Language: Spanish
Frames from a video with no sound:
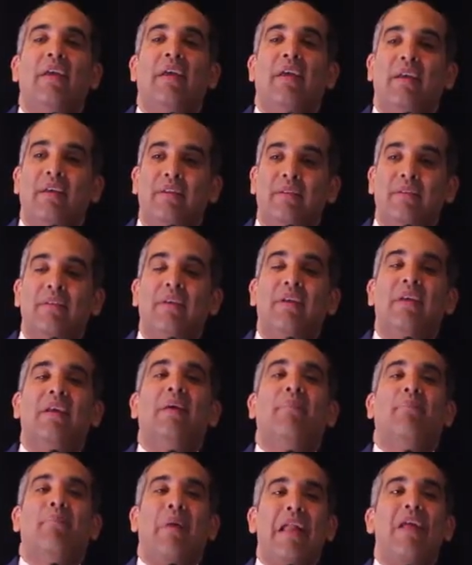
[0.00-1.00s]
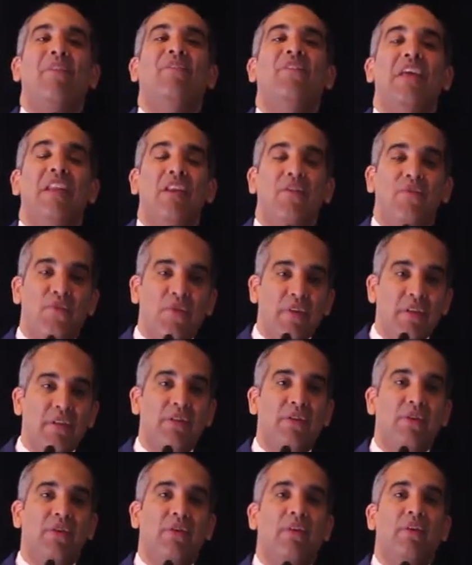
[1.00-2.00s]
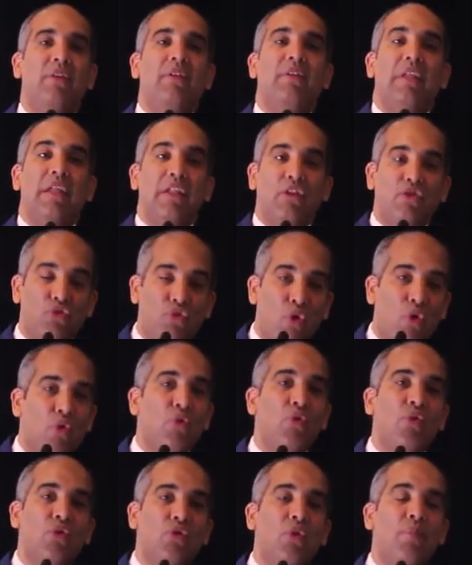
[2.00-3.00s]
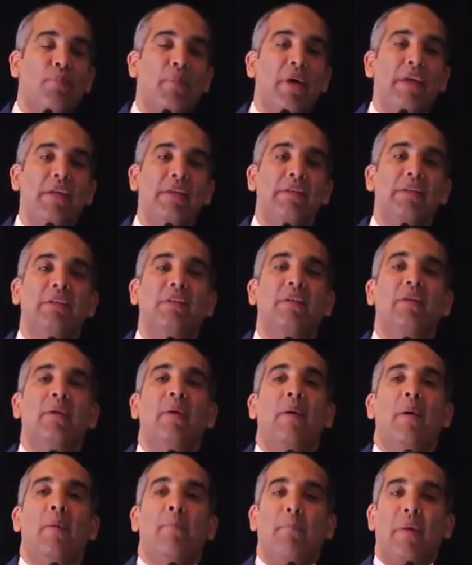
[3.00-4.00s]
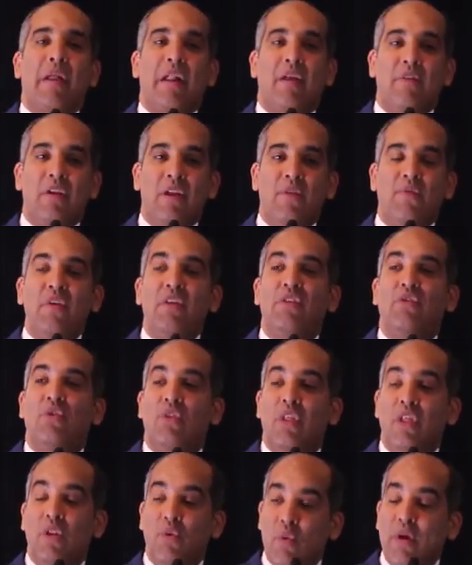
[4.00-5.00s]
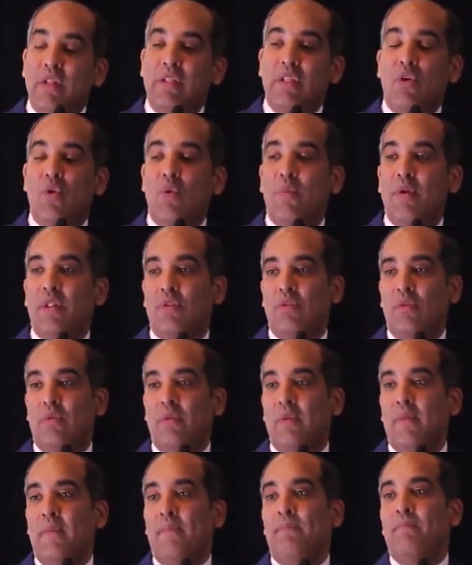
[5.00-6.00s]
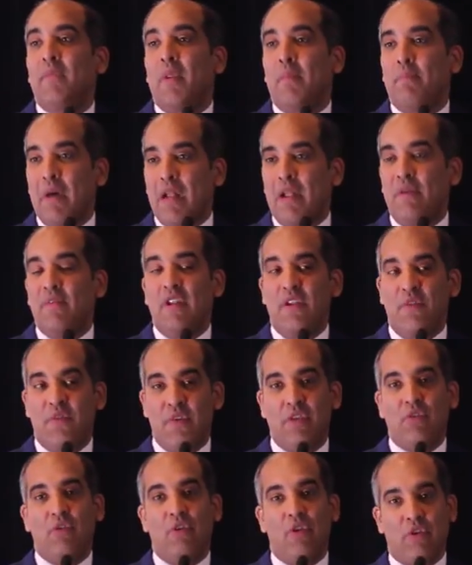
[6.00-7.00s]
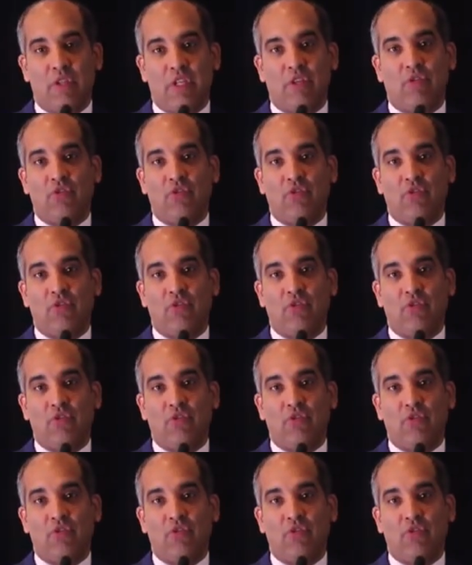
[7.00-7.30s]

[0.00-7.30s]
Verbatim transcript: es para beneficio de todos nuestros países, para beneficio de nuestra juventud, para beneficio de nuestras